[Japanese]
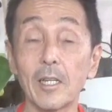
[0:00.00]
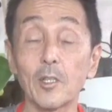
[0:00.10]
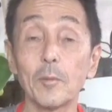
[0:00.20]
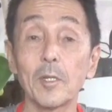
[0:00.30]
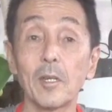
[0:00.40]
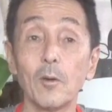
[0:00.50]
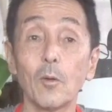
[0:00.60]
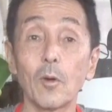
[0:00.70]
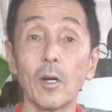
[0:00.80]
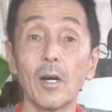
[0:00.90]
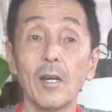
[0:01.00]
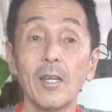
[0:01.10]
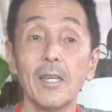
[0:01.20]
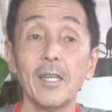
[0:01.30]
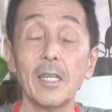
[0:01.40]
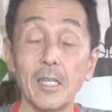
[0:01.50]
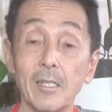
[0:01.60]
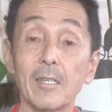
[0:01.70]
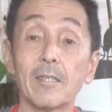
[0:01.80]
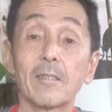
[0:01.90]
始めた方がいい
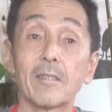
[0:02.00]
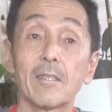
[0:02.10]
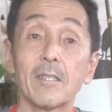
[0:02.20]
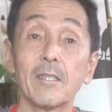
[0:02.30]
です。